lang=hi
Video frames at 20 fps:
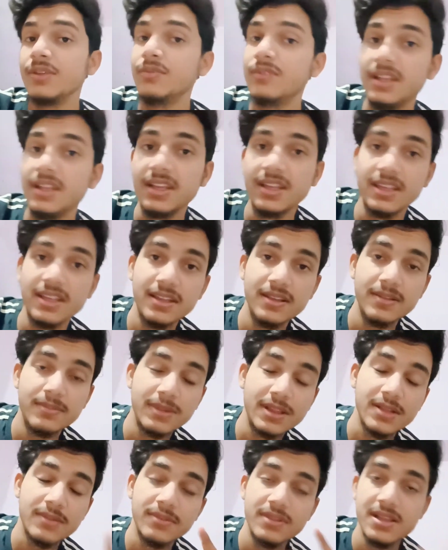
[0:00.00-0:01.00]
उठेंगे
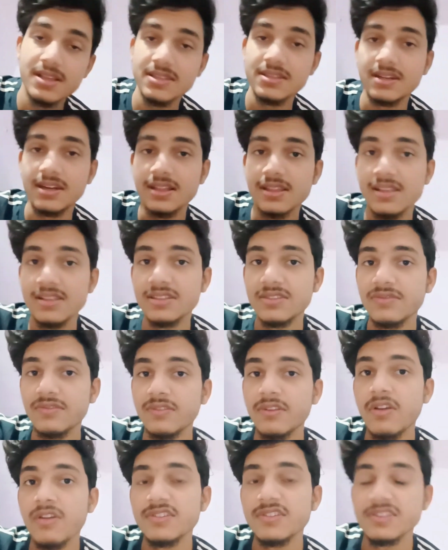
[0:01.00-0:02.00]
मतलब दस साढ़े दस से
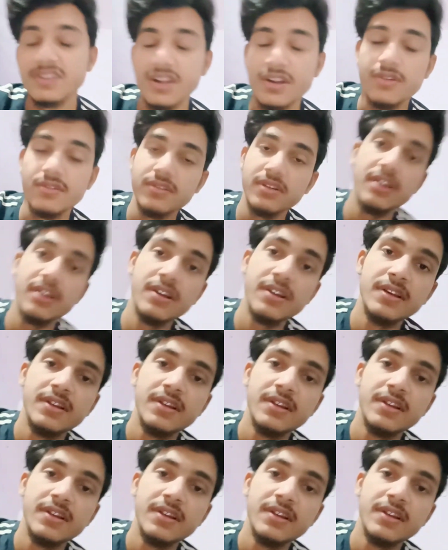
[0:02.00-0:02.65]
व्लॉग स्टार्ट होगा